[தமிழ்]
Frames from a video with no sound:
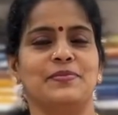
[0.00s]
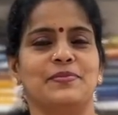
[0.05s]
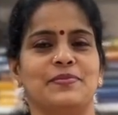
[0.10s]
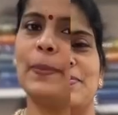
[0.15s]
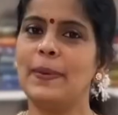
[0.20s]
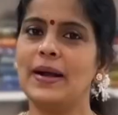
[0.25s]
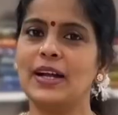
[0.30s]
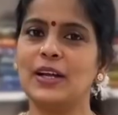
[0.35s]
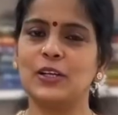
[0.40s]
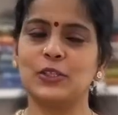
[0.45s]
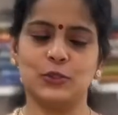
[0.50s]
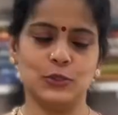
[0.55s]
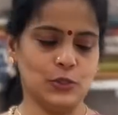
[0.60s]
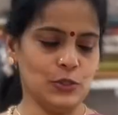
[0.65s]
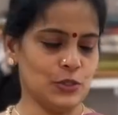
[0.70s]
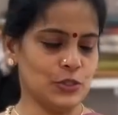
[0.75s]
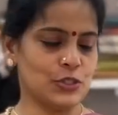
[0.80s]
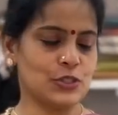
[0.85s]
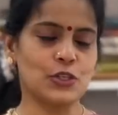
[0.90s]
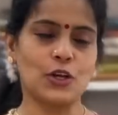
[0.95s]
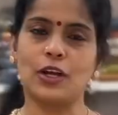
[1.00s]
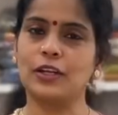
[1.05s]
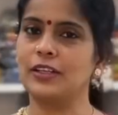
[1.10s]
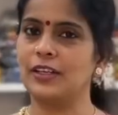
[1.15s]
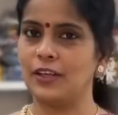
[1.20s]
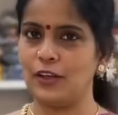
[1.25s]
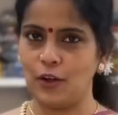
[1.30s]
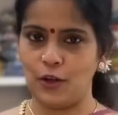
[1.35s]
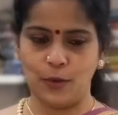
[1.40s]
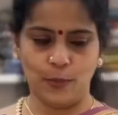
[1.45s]
இப்போ பார்க்குறதும் ஷார்ட்
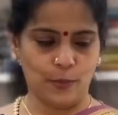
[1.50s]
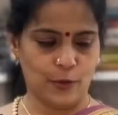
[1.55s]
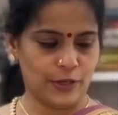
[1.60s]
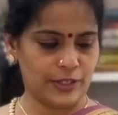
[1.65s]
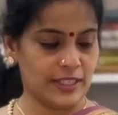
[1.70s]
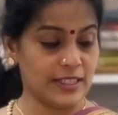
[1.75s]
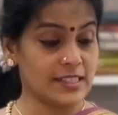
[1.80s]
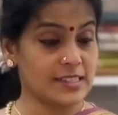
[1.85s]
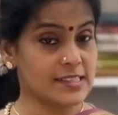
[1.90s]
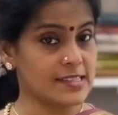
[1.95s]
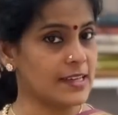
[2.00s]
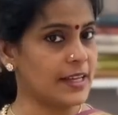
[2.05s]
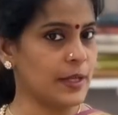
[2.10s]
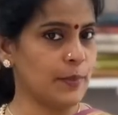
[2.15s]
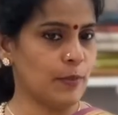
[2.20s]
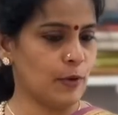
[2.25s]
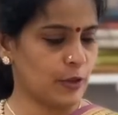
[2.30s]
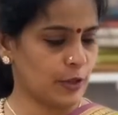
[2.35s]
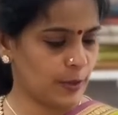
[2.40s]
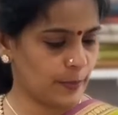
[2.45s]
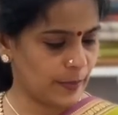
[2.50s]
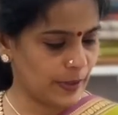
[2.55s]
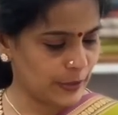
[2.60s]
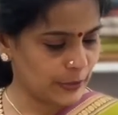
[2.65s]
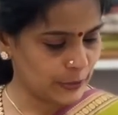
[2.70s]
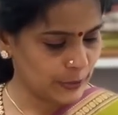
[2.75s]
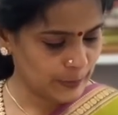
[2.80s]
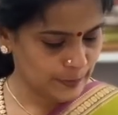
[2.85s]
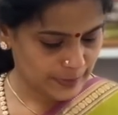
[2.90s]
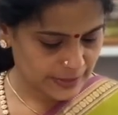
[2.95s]
அண்ட் லாங் பார்டர் ஜரி பார்டர்
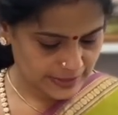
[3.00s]
பார்க்குறோம்